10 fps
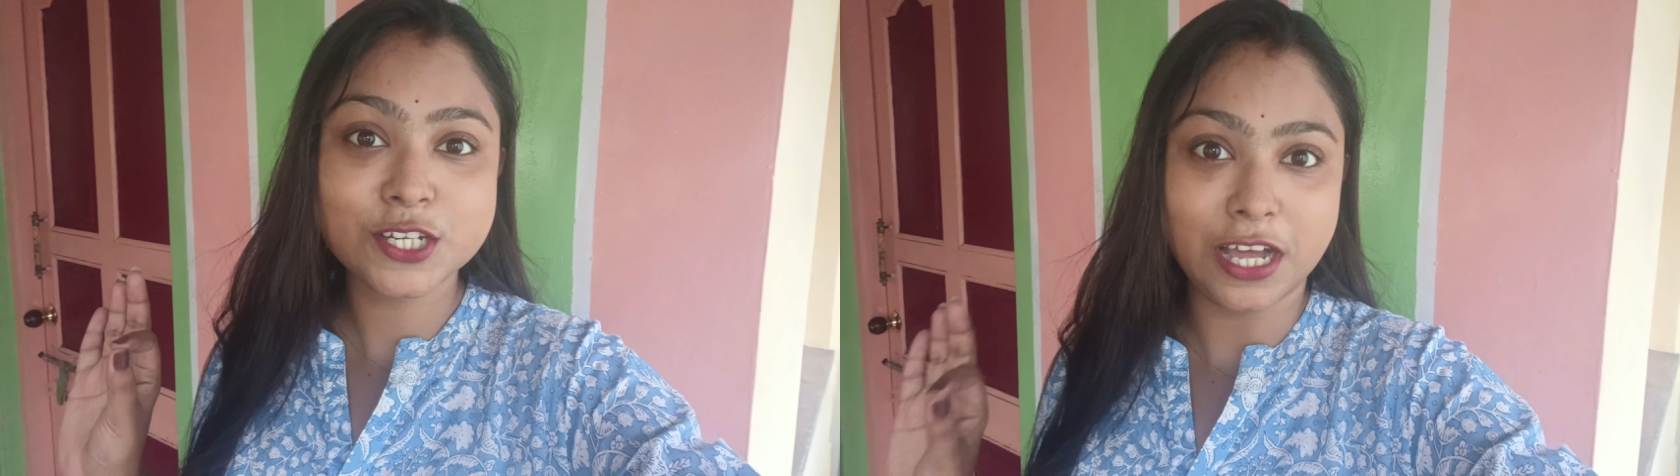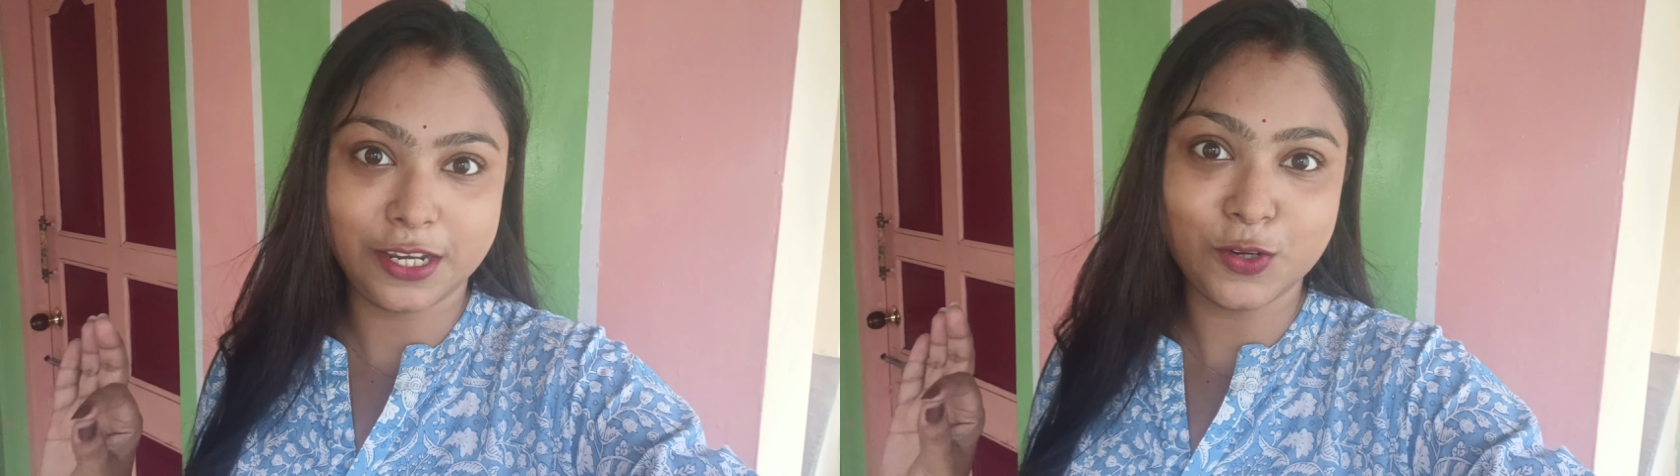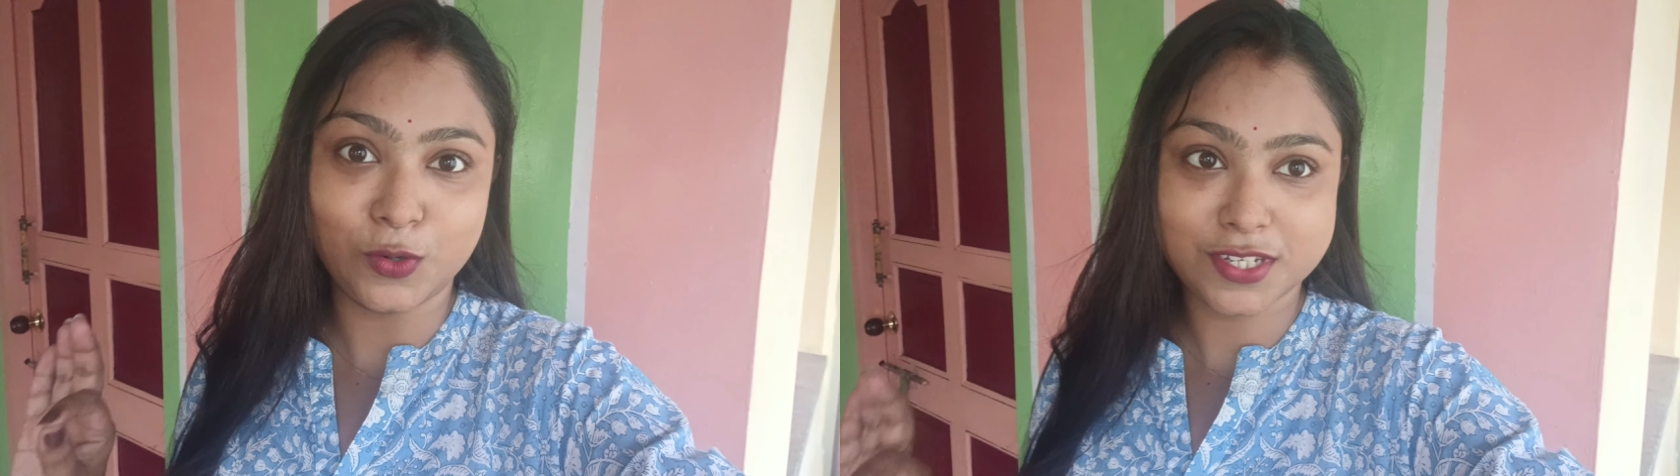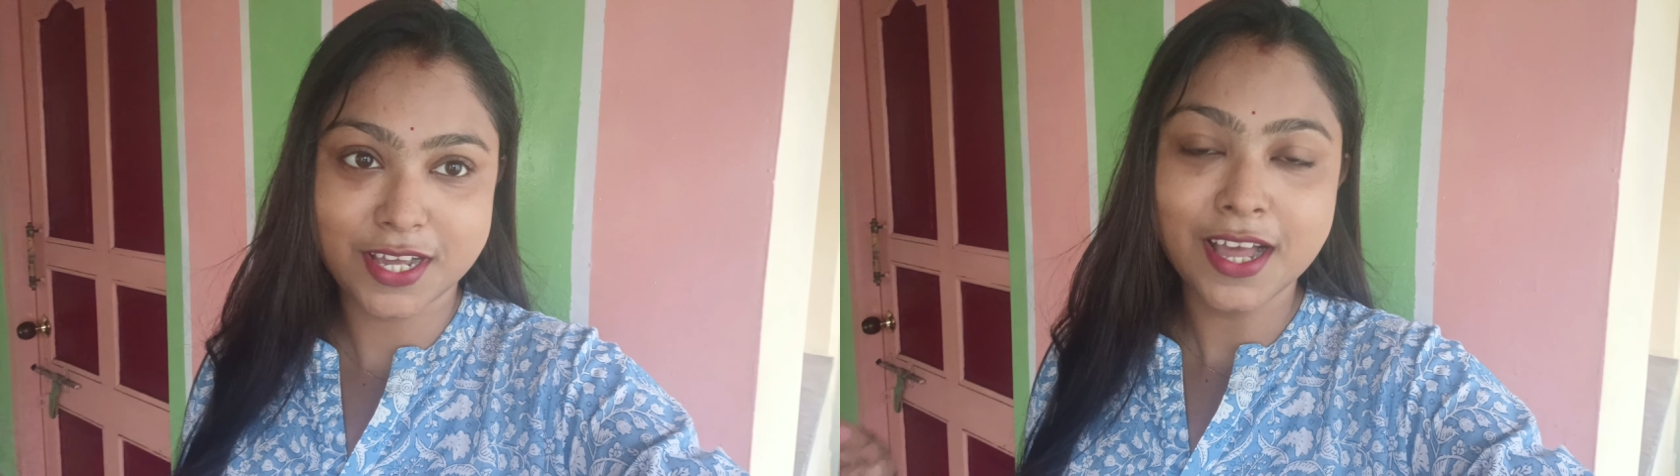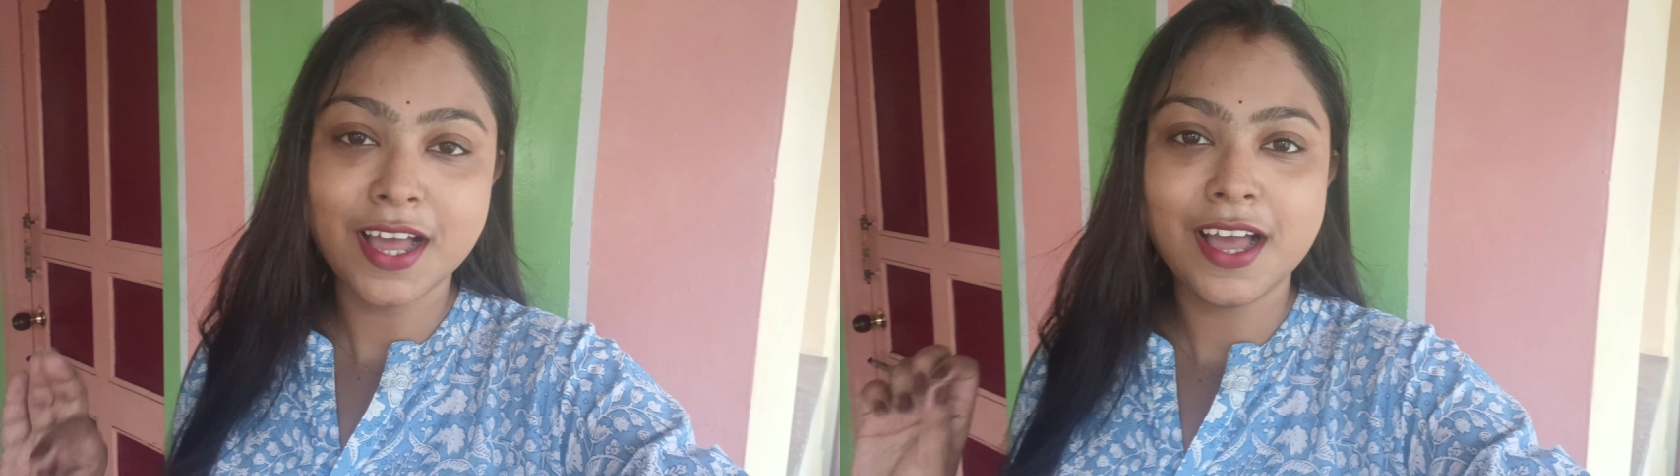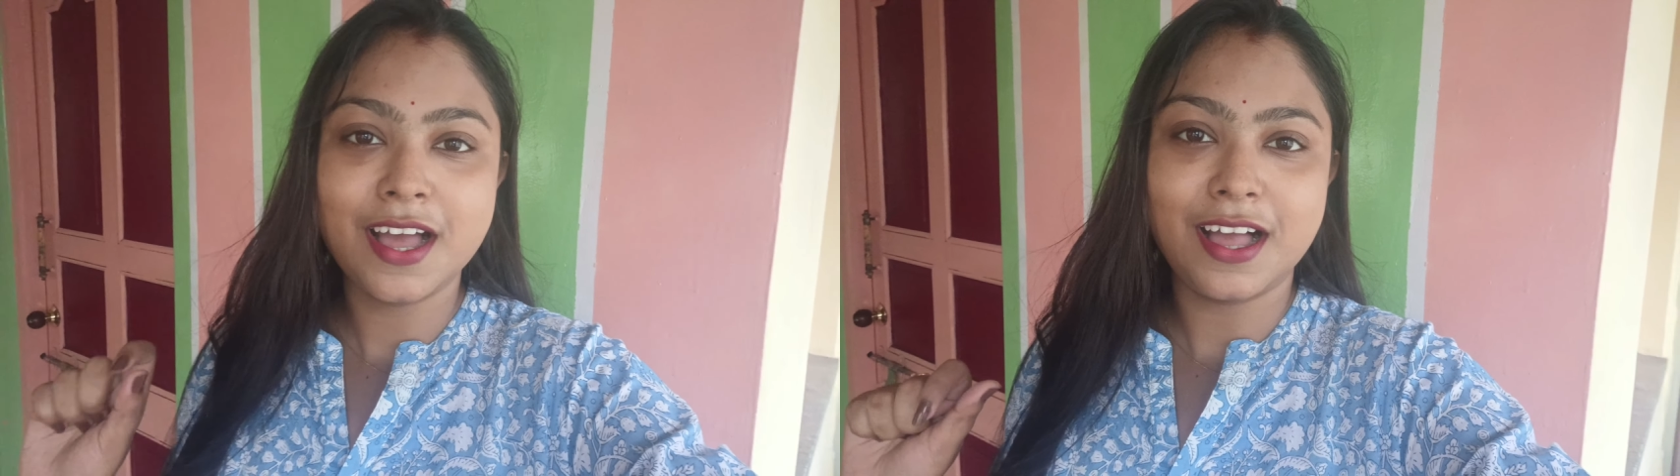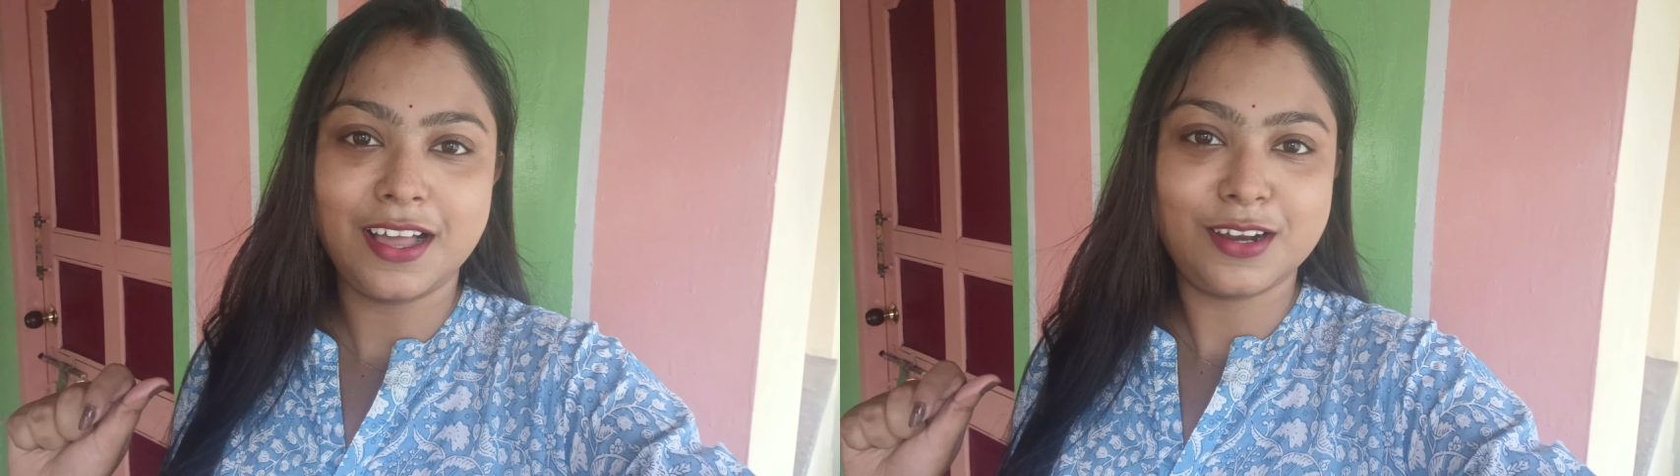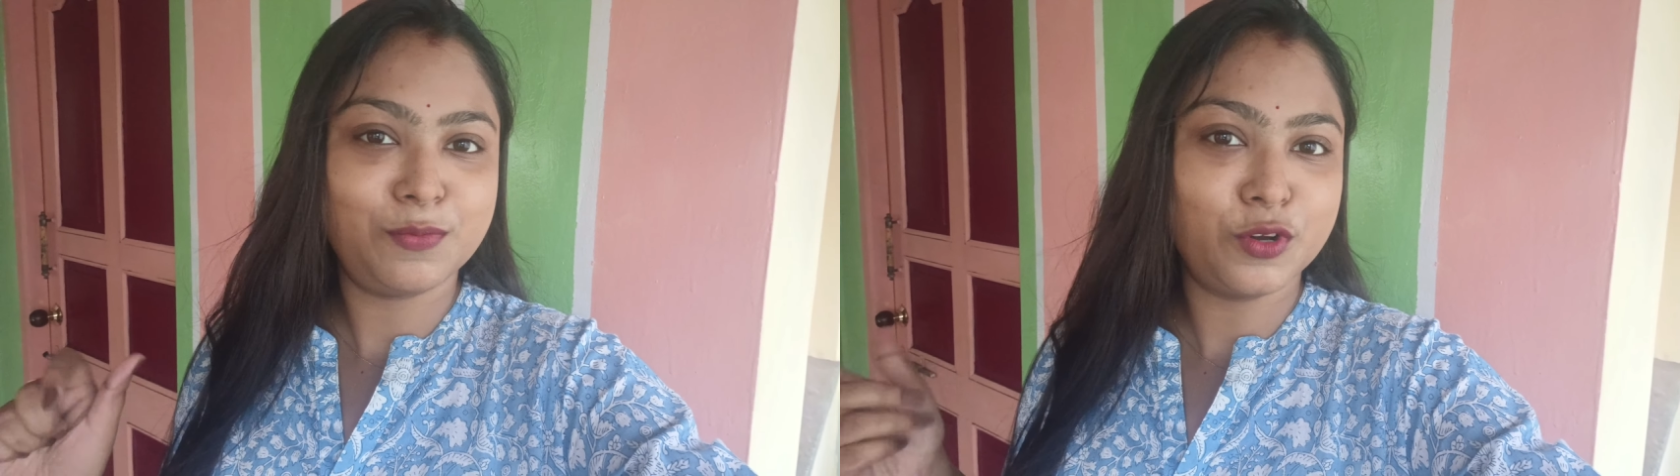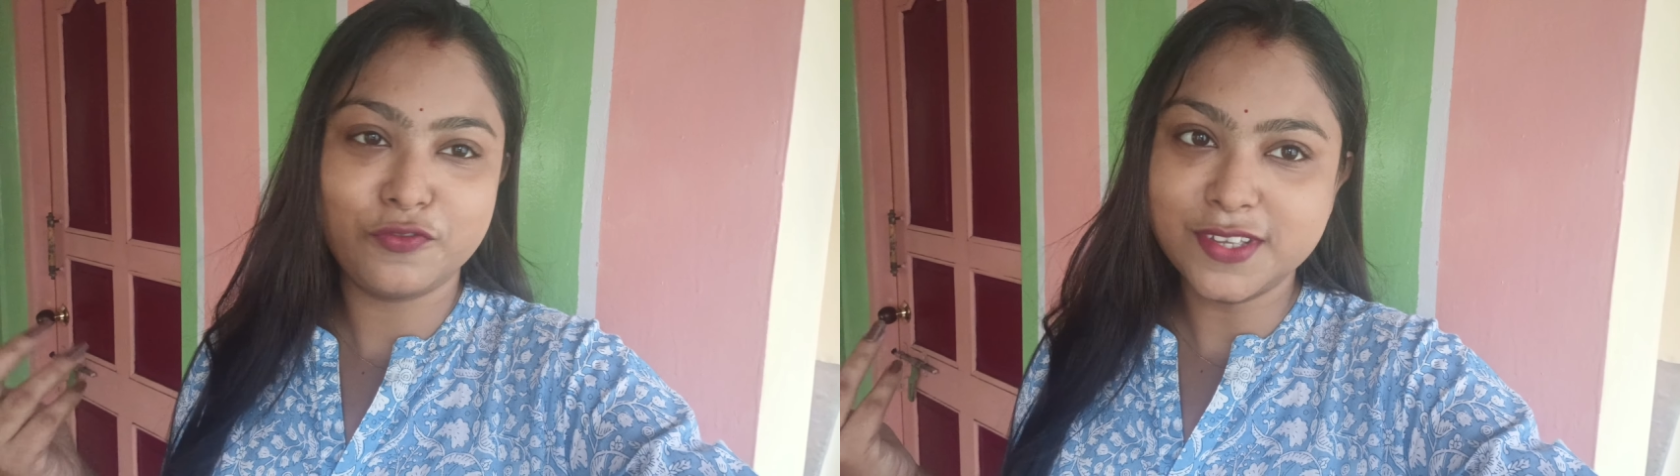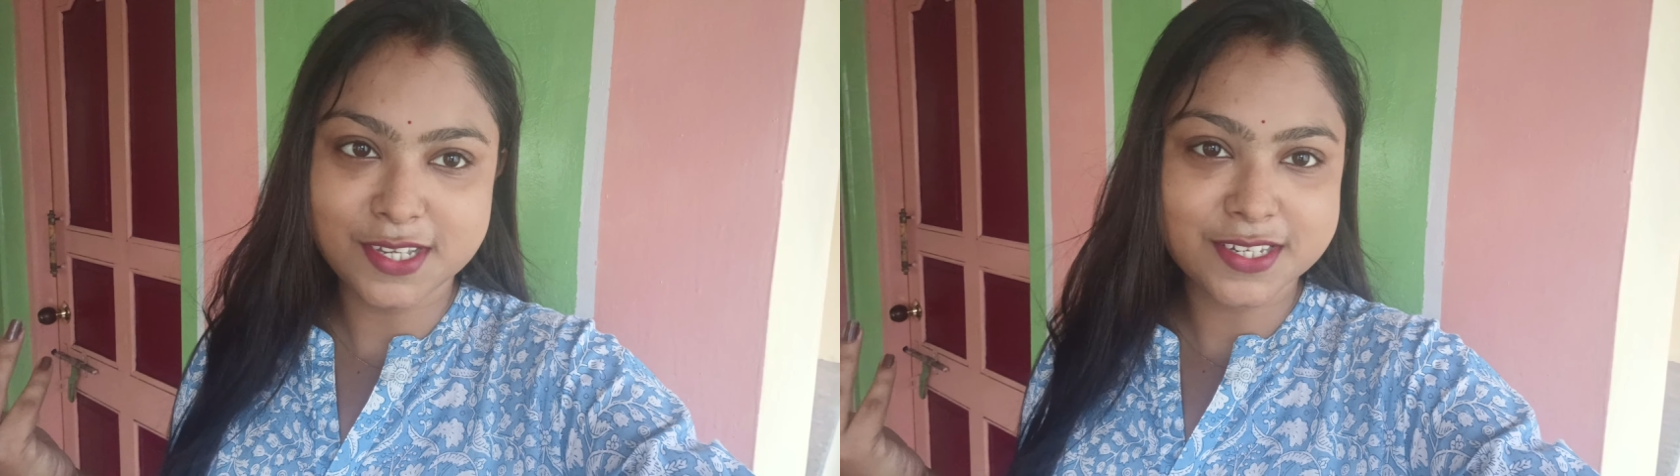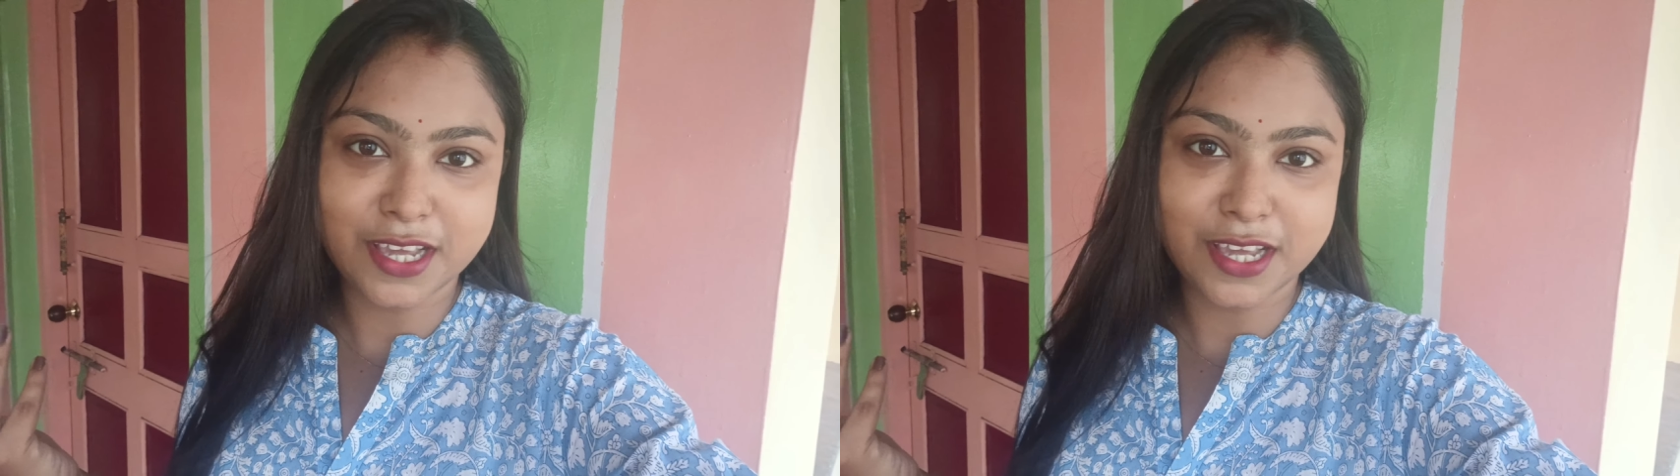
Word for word: সাড়ে নটা আর আমার অফিসের